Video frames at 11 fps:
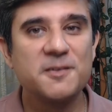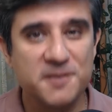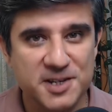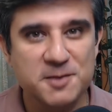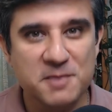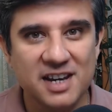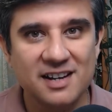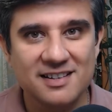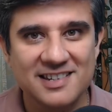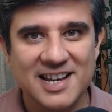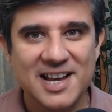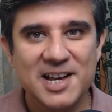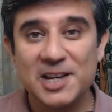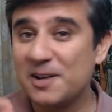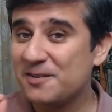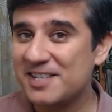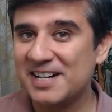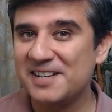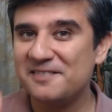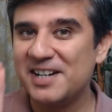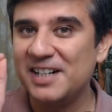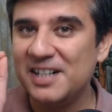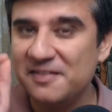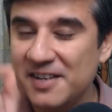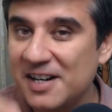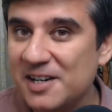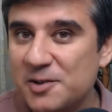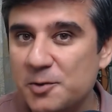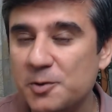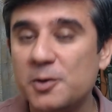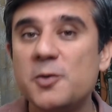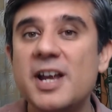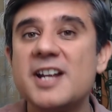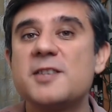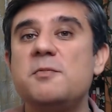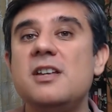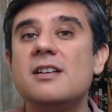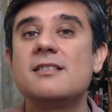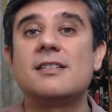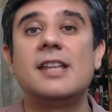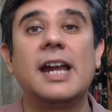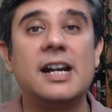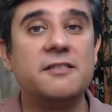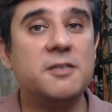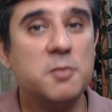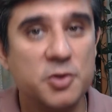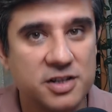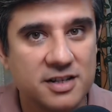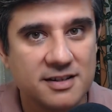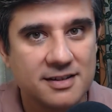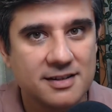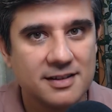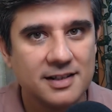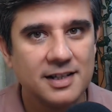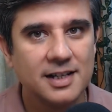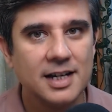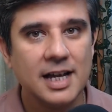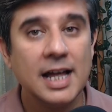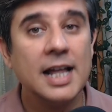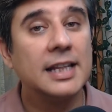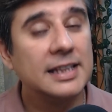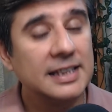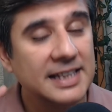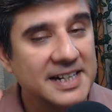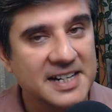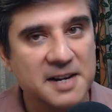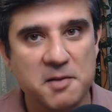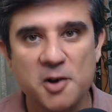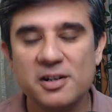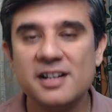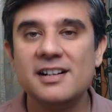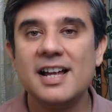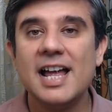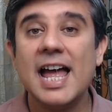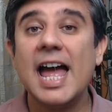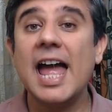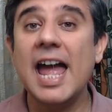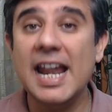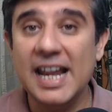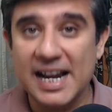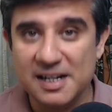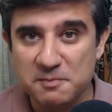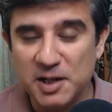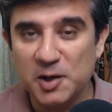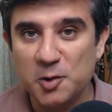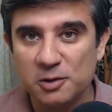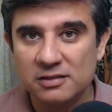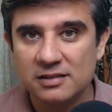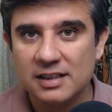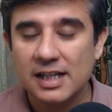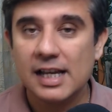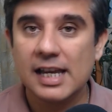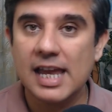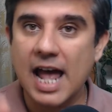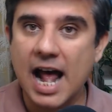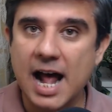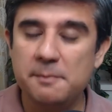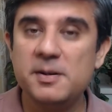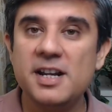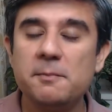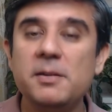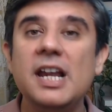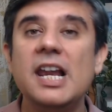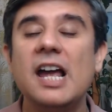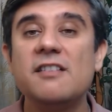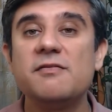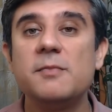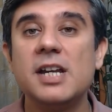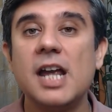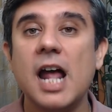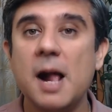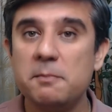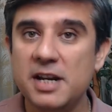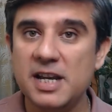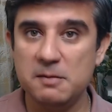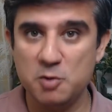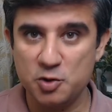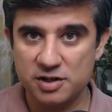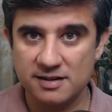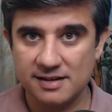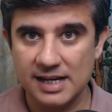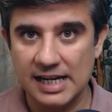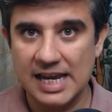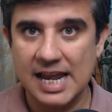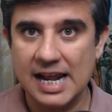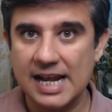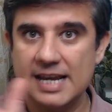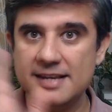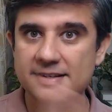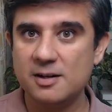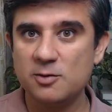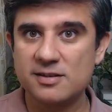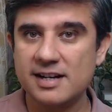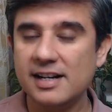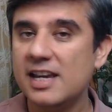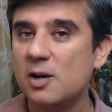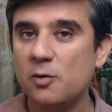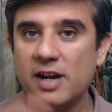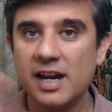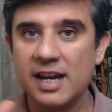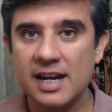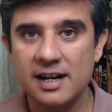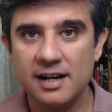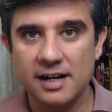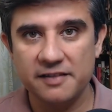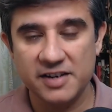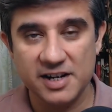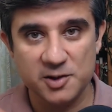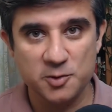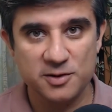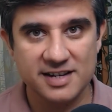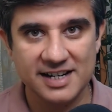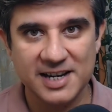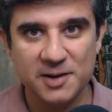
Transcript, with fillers: विच मीन्स यू हैव सेट अ वेरी डिफिकल्ट रूल टू एक्सपीरियंस नेगेटिव इमोशंस थिंक अबाउट इट एंड लेट मी नो कि आपने अपनी लाइफ में अपने इमोशंस के लिए इजी रूल सेट किए हुए हैं या डिफिकल्ट रूल सेट